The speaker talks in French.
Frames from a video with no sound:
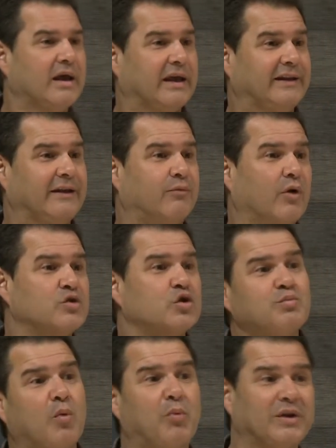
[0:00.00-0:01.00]
Et des fois,
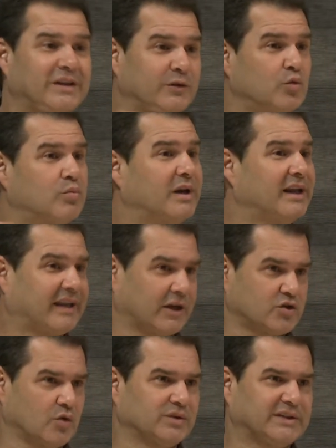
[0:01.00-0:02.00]
juste pour pas dédoubler quelque
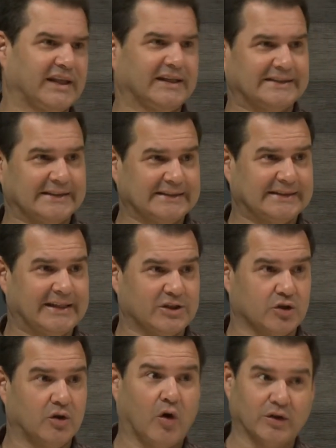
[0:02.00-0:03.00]
chose qui existe mhm.
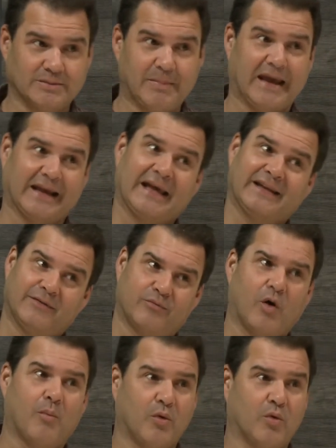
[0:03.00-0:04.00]
déjà, on dit, ben, regarde, des
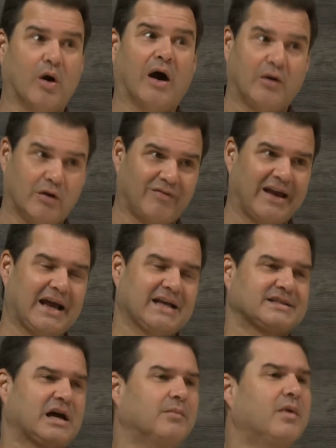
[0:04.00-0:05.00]
fois, on peut le faire
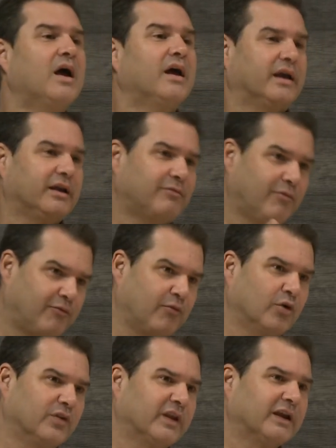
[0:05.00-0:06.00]
ensemble et vous
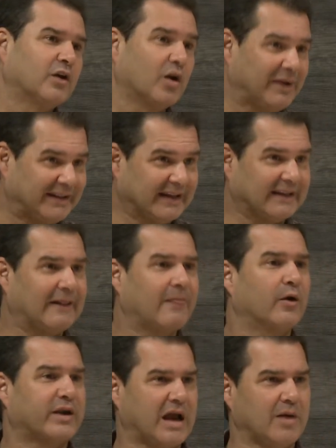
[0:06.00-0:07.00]
fournir le matériel
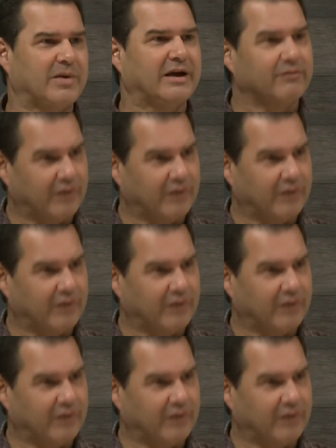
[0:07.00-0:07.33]
de campagne.